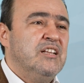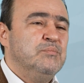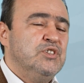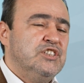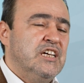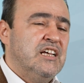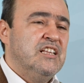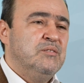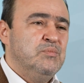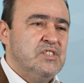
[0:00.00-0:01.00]
almış,
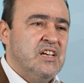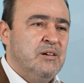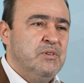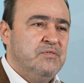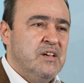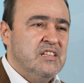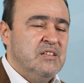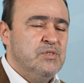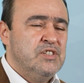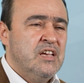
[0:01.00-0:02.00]
yaralanmış sahabe
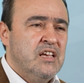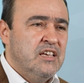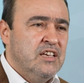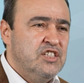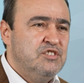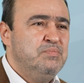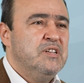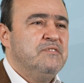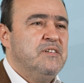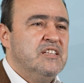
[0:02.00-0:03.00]
efendilerimiz.
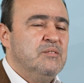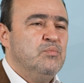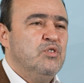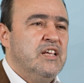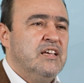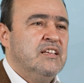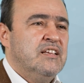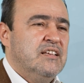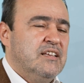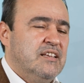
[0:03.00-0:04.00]
Hiçbir efendim böyle
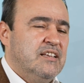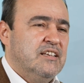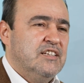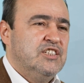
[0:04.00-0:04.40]
e,